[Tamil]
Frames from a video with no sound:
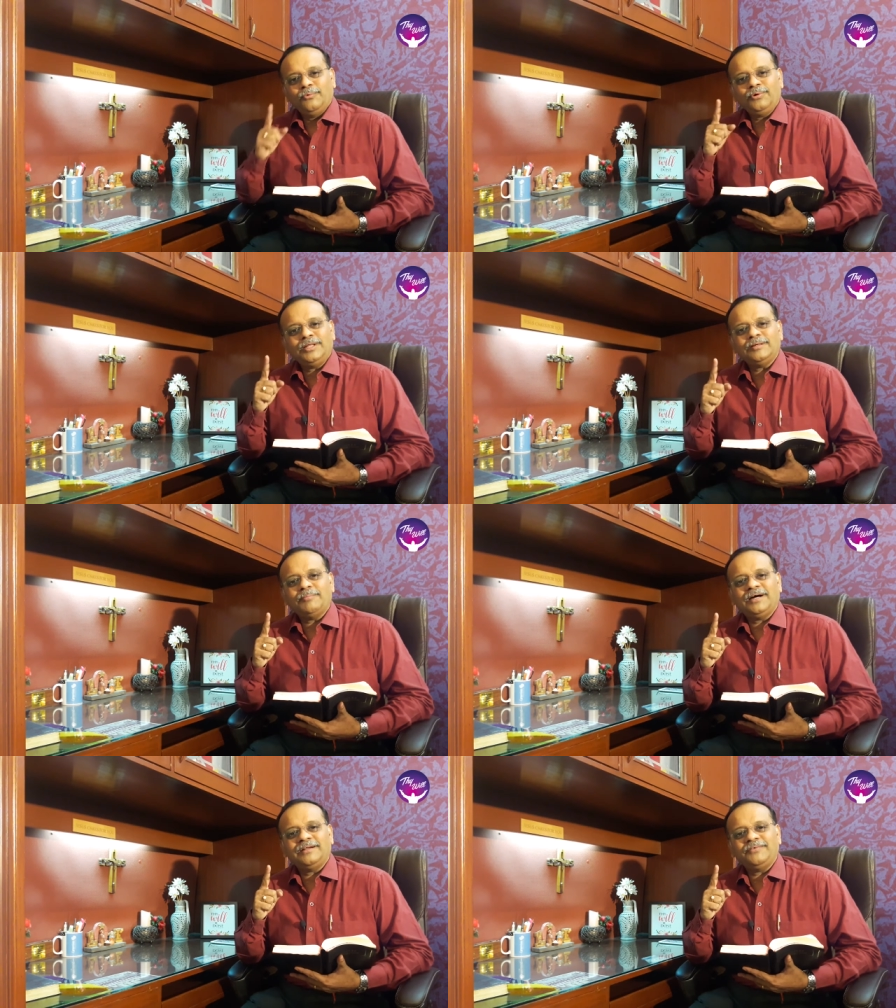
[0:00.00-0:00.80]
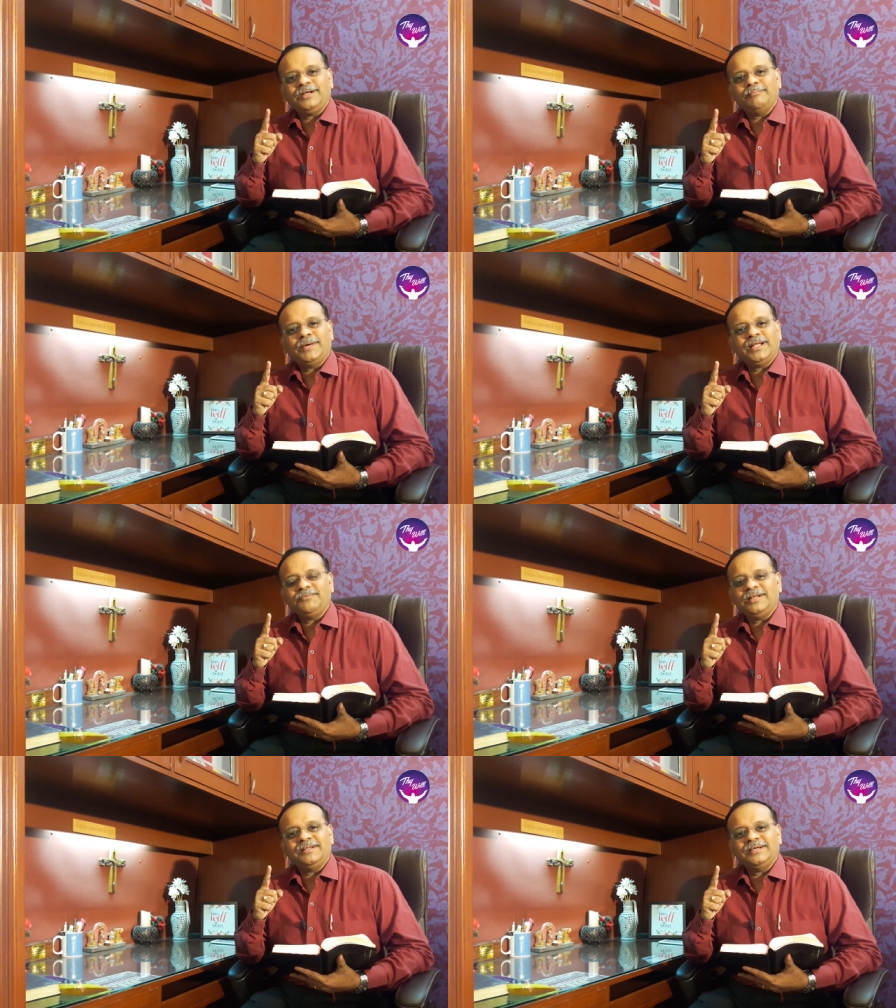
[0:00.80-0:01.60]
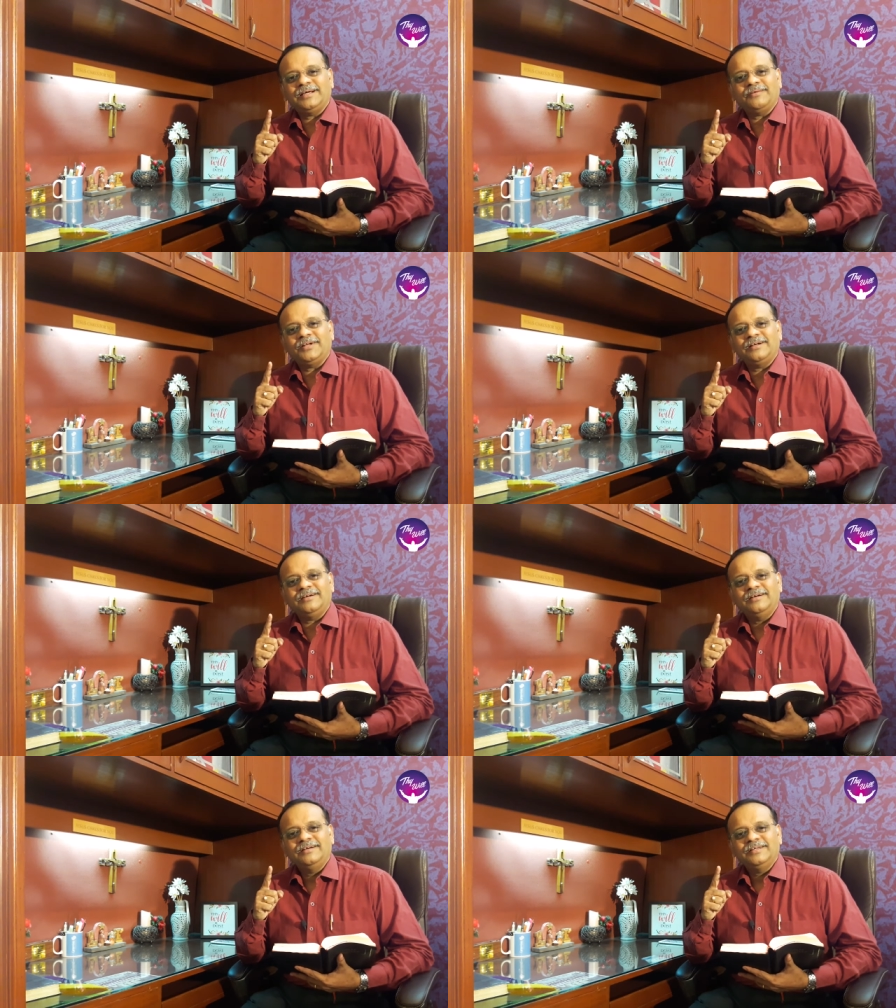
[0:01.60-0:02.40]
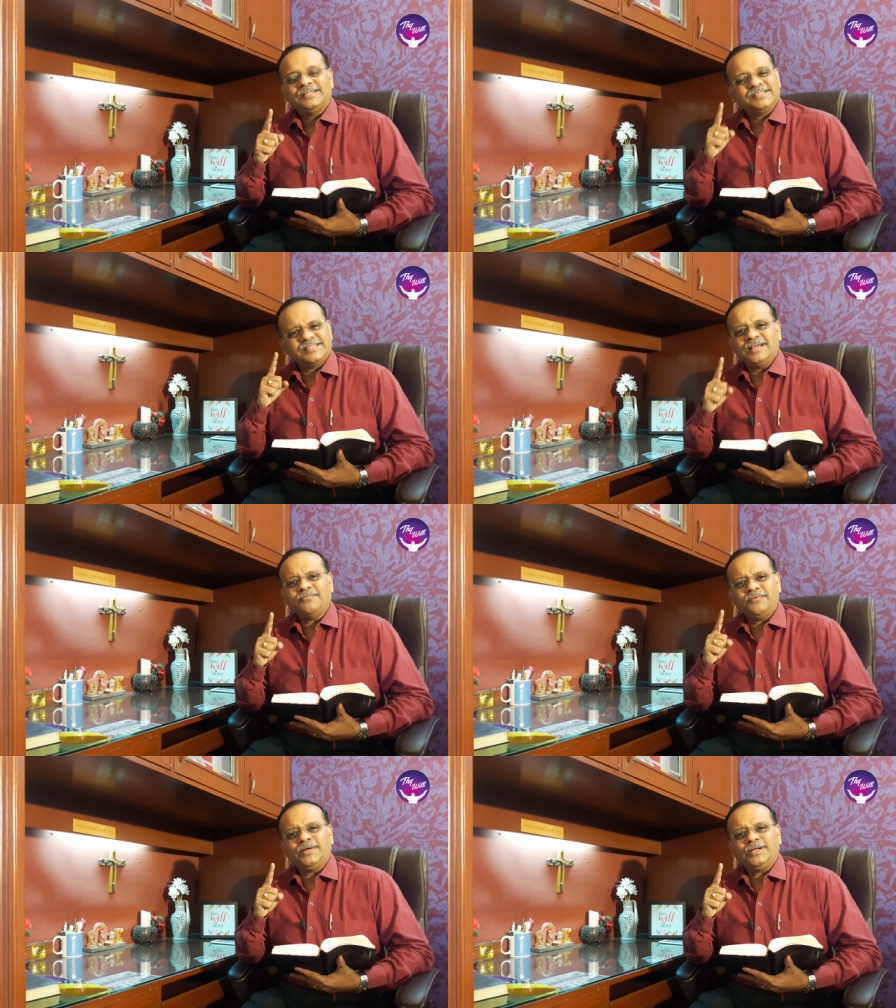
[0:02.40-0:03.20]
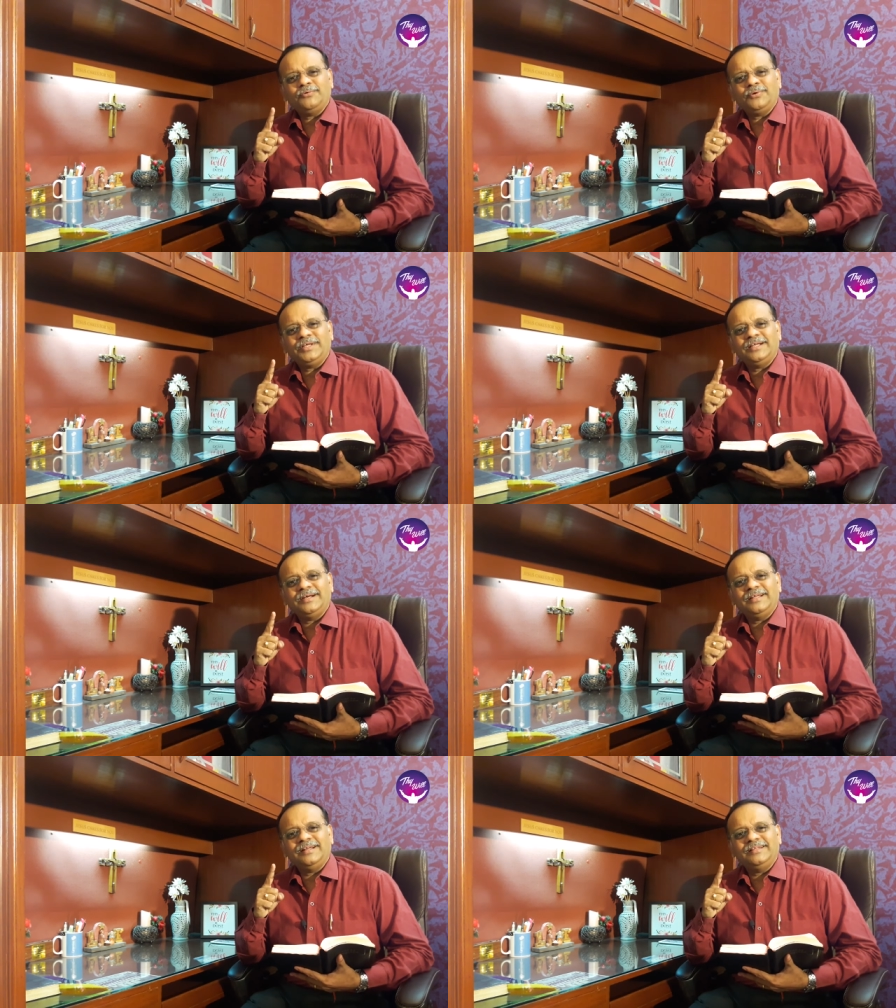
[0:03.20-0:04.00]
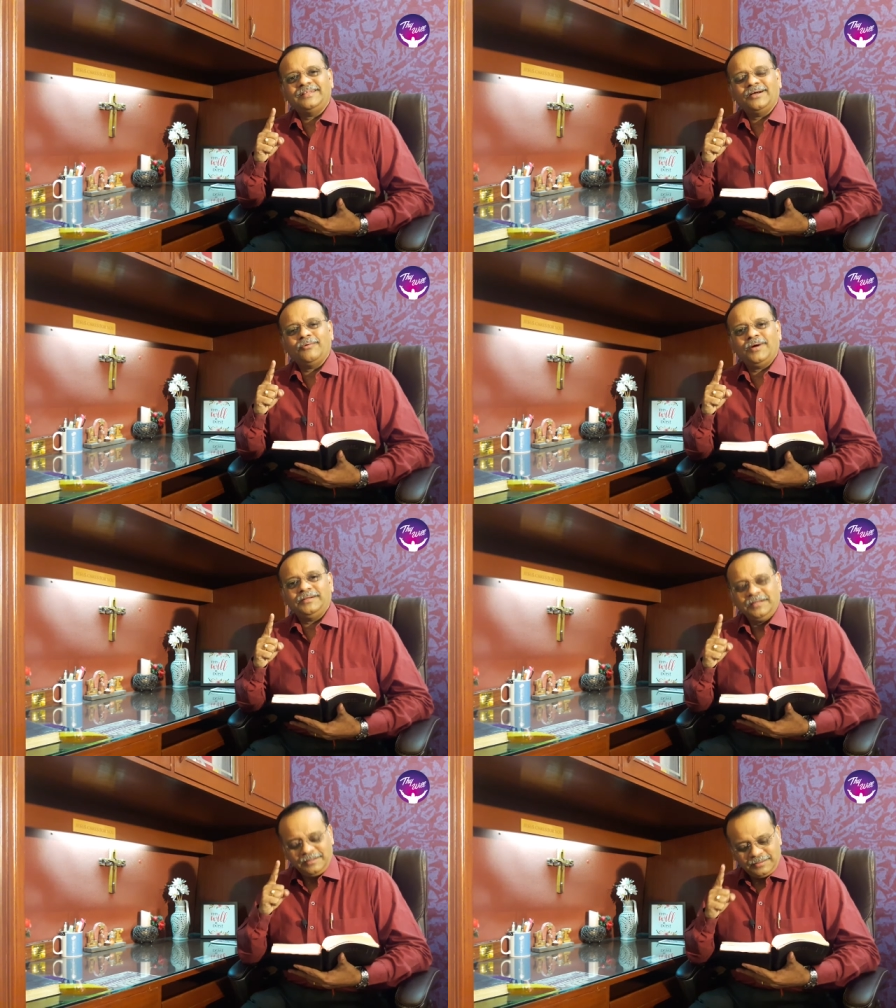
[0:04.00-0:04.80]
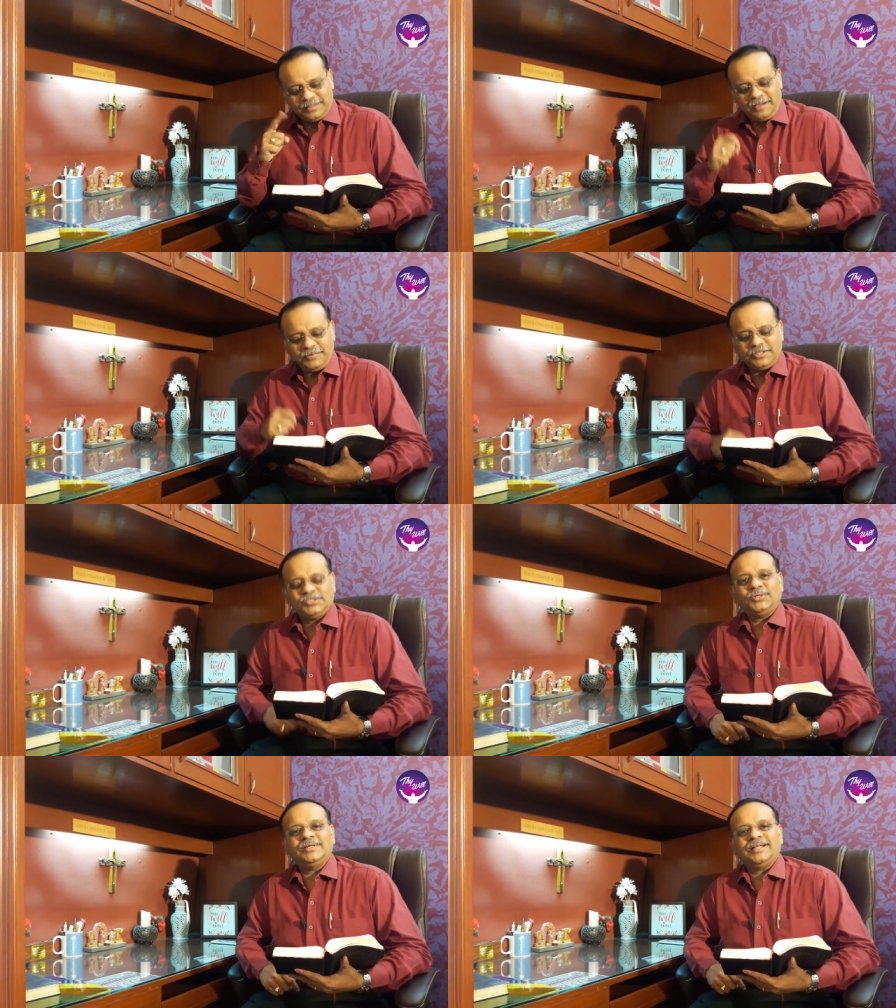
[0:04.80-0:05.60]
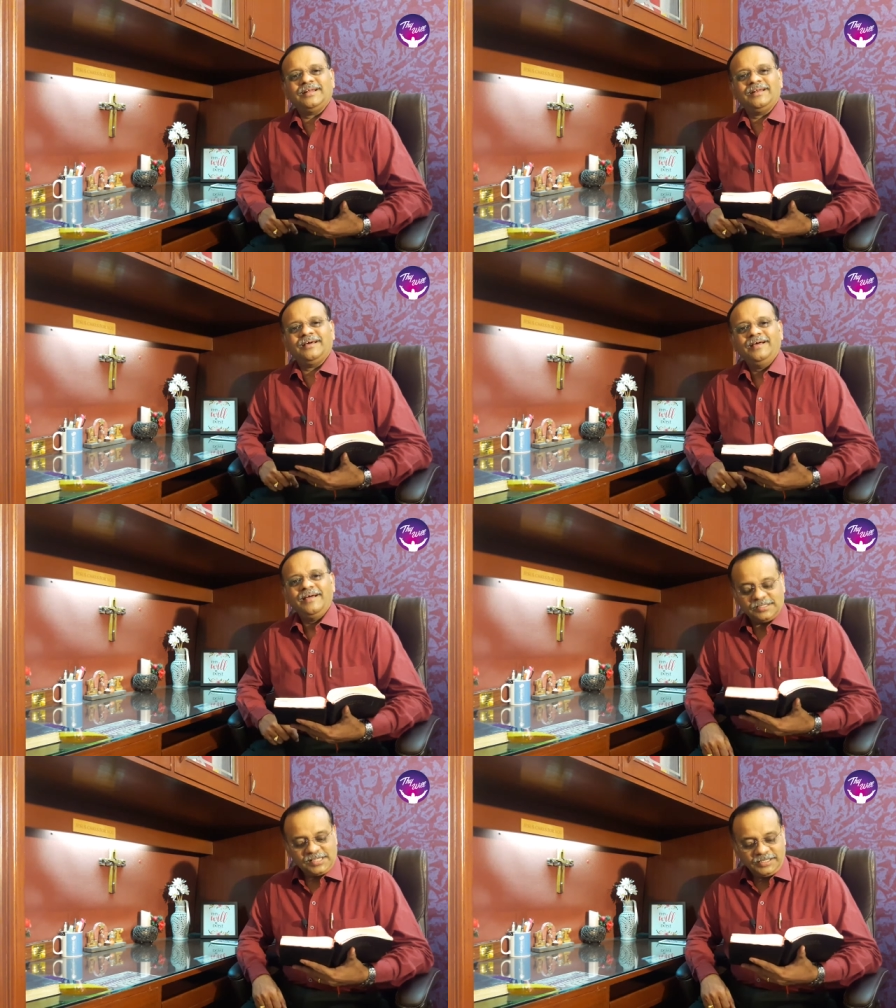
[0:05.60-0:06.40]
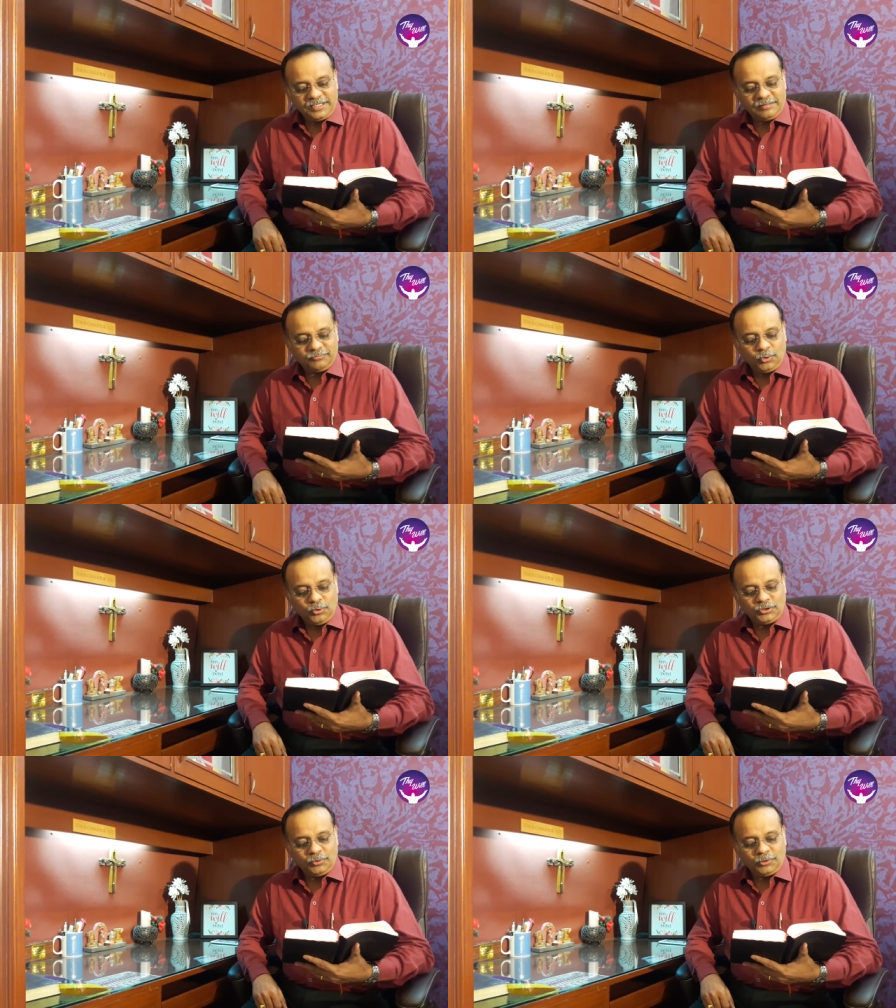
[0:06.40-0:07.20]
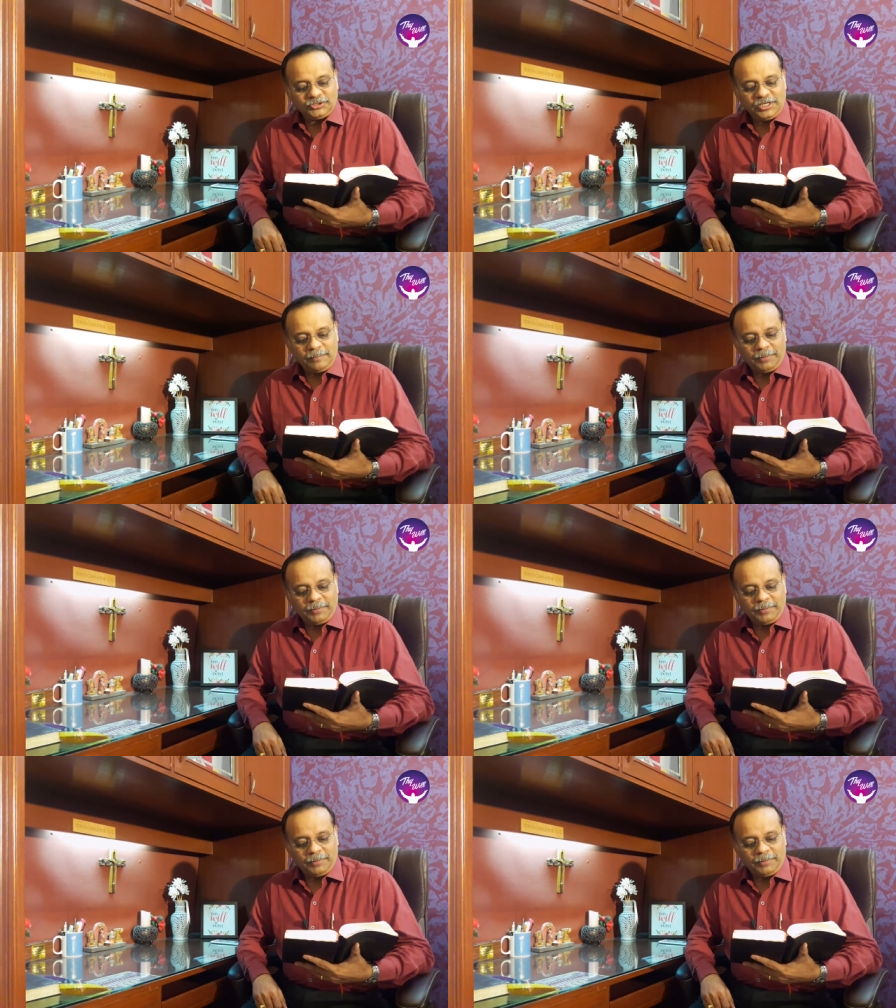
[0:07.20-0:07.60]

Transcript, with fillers: உன்னதமானவரின் மறைவில் இருக்கிறவர்கள் சர்வ வல்லவருடைய நிழலில் தங்குவான் தாவிது சொல்றாருல சங்கீதம் தொண்ணூத்தி ஒன்றிலே